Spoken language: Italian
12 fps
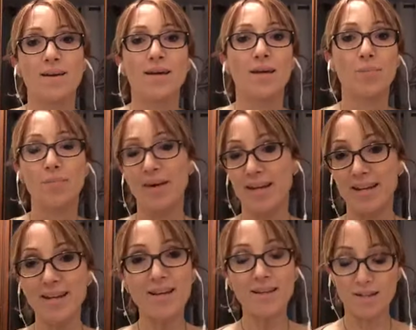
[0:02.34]

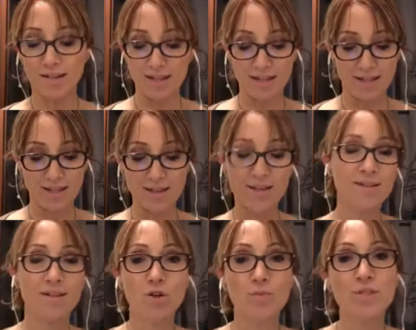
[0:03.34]
Ebbene, eh,
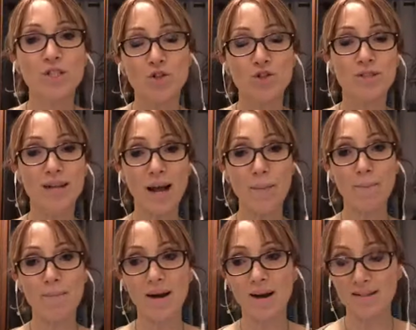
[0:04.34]
lo
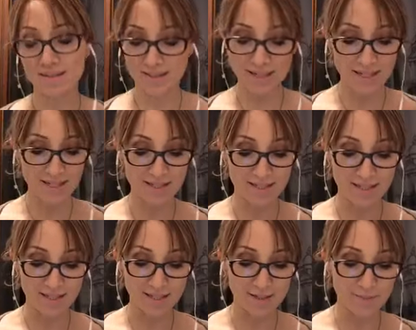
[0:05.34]
psicodramma
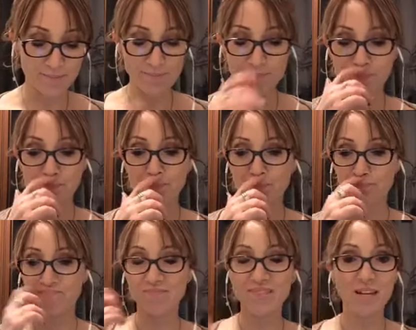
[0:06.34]
degli,
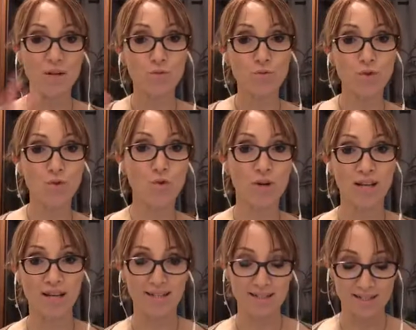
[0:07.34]
della
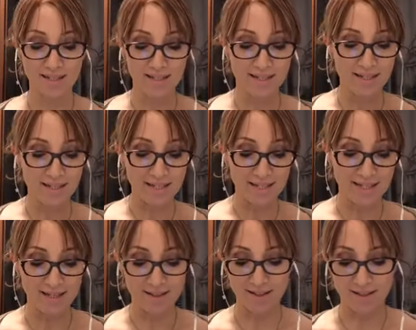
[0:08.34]
riunione
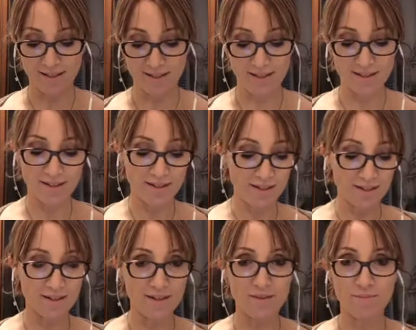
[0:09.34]

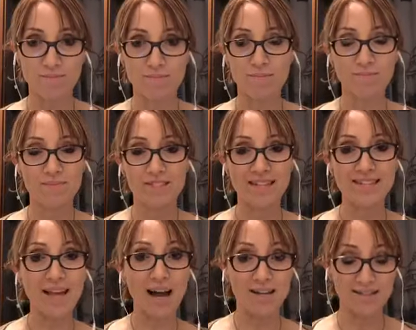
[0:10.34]
eh,
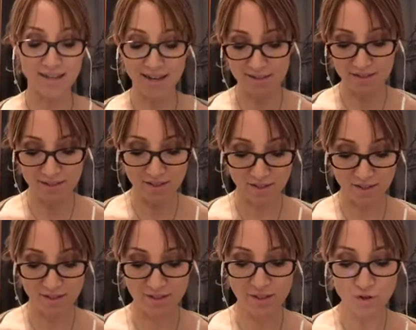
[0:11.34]
saltata eh,
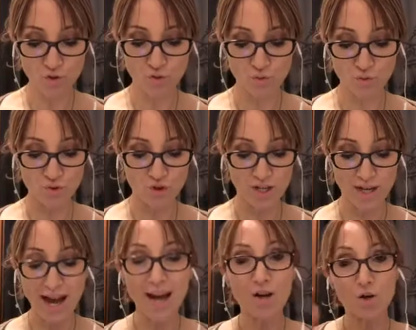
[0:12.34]
si aggiunge
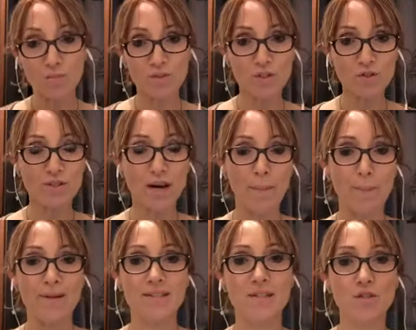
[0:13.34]
allo psicodramma
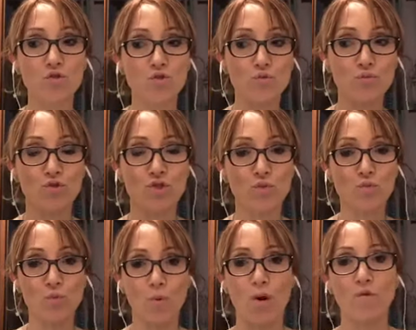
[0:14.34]
si aggiunge un
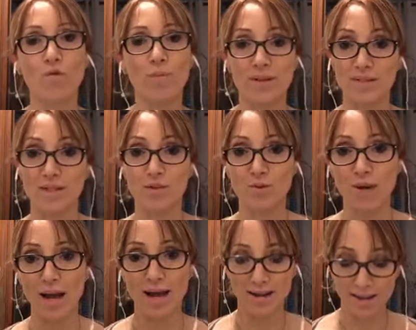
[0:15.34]
nuovo
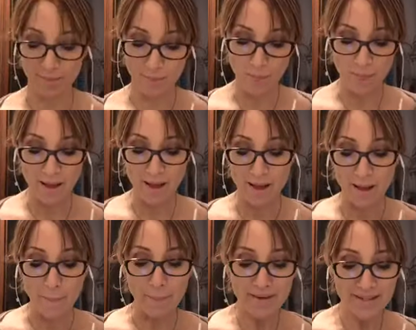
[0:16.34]
particolare
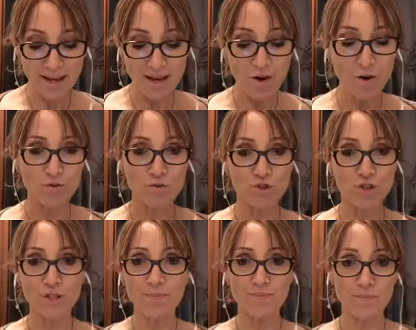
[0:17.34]
perché oggi